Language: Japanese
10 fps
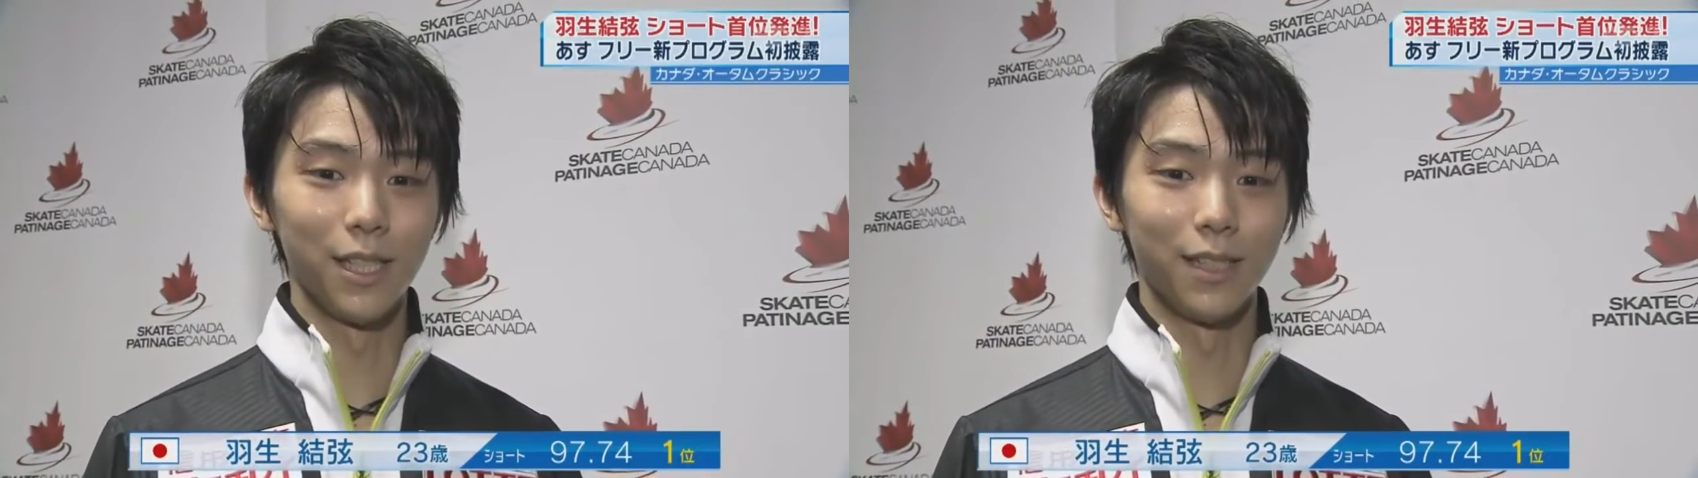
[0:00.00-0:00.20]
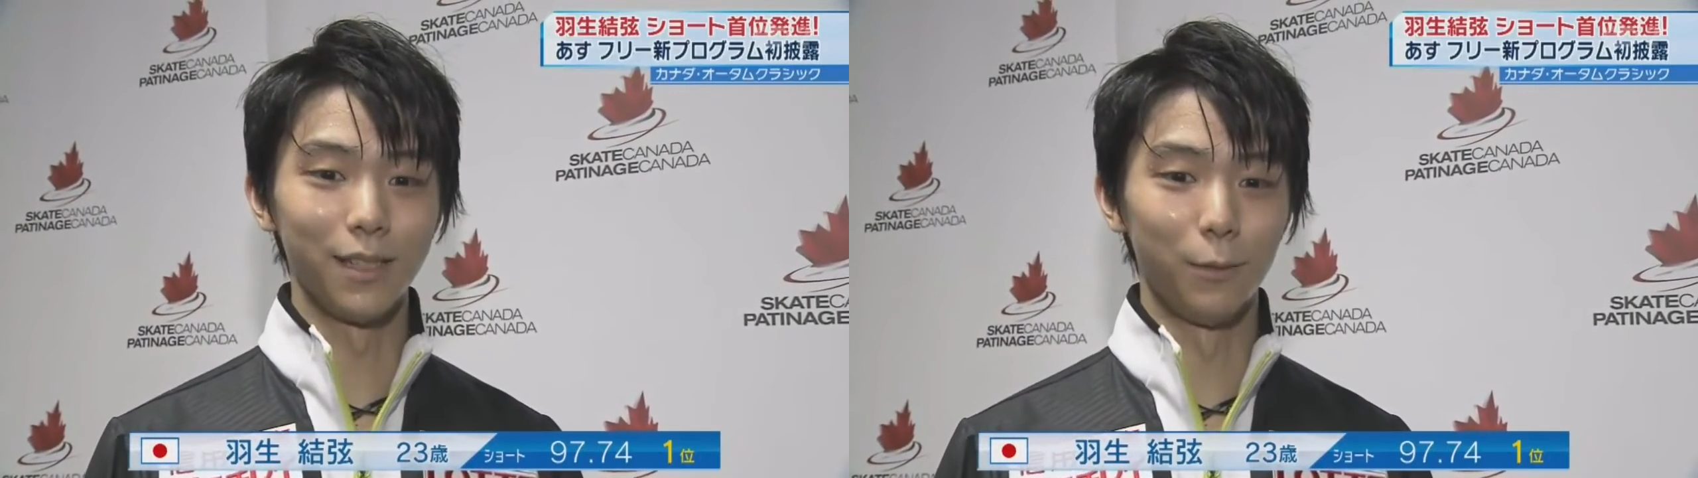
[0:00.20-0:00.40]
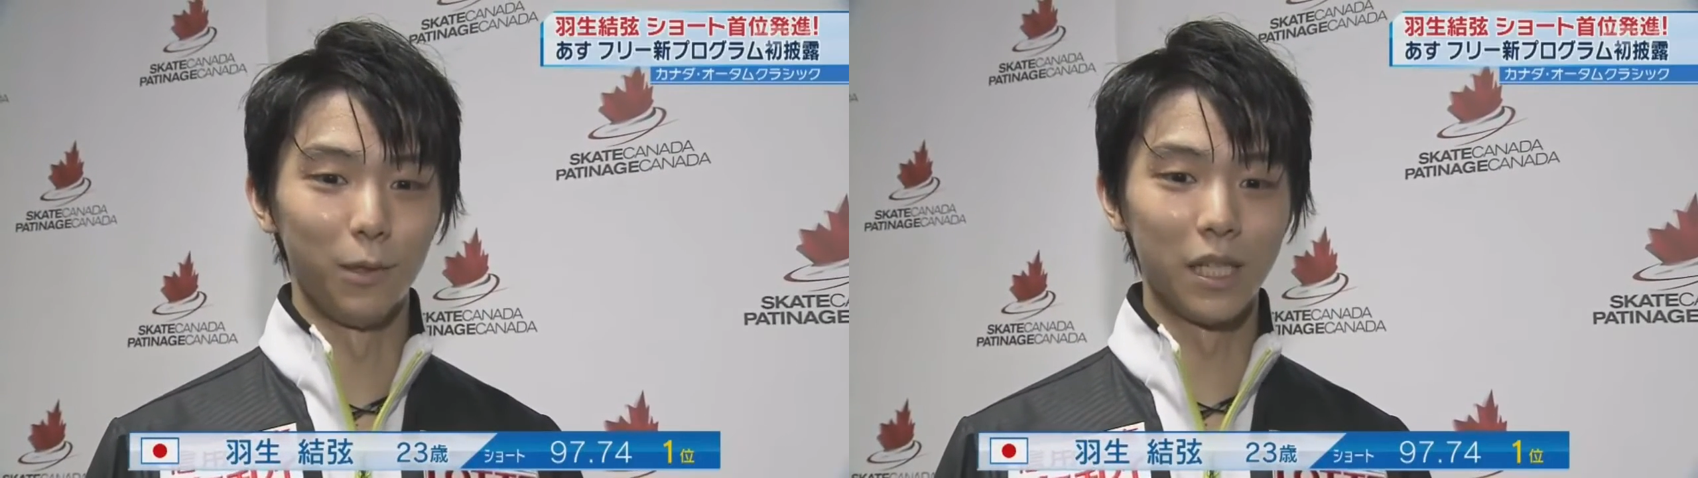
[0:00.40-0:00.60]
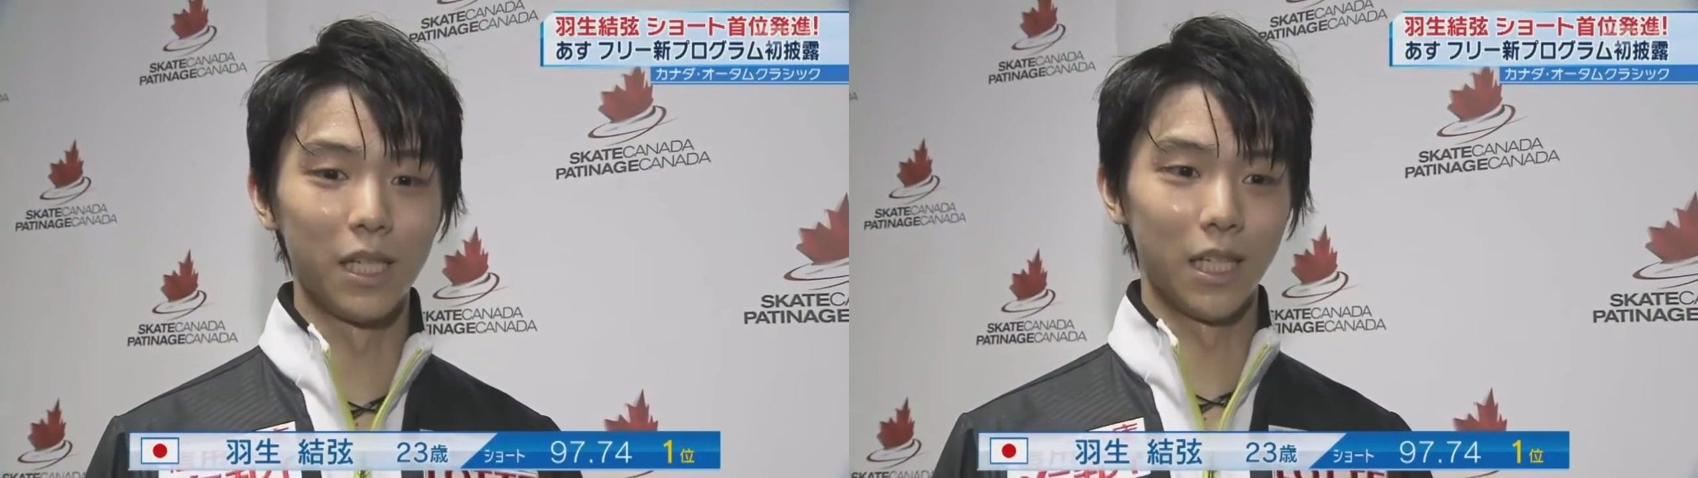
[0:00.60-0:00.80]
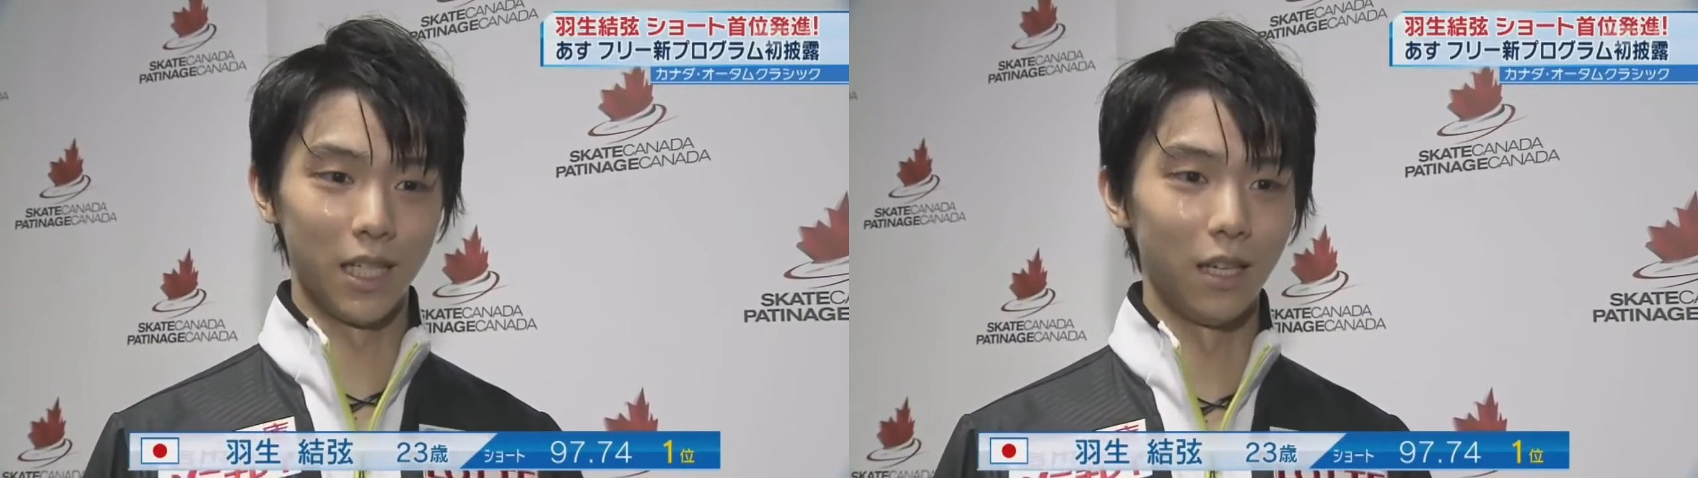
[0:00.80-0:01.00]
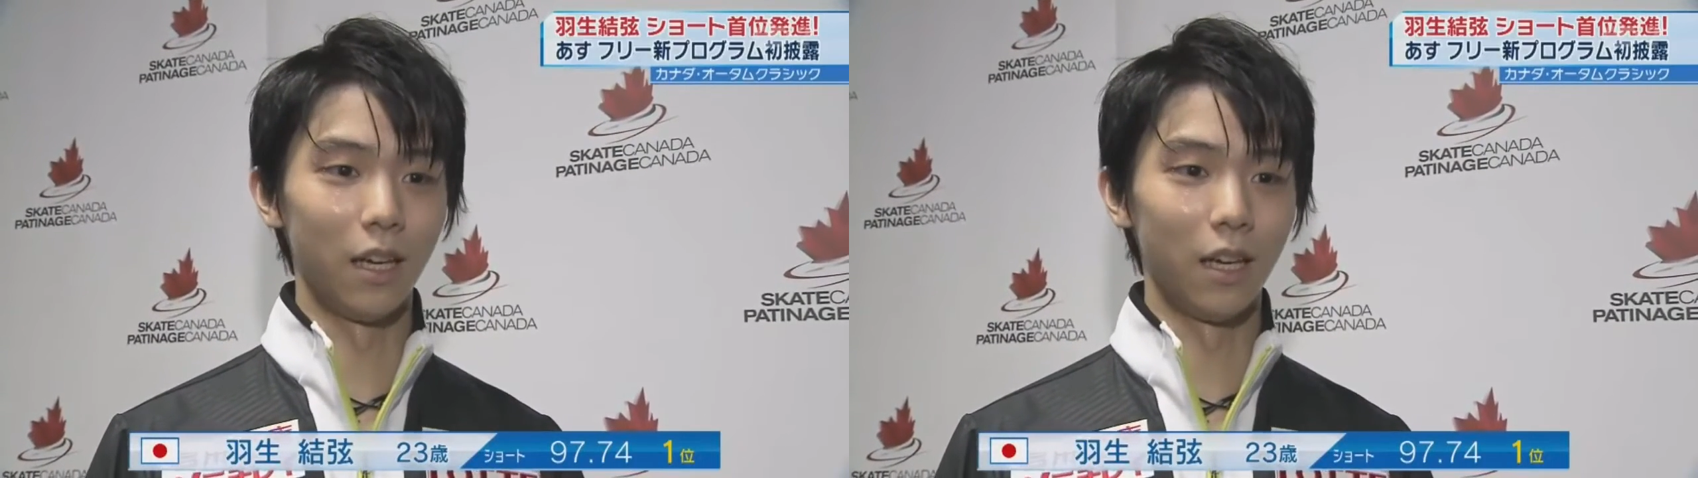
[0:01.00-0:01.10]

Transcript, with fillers: しいなって思いましたし、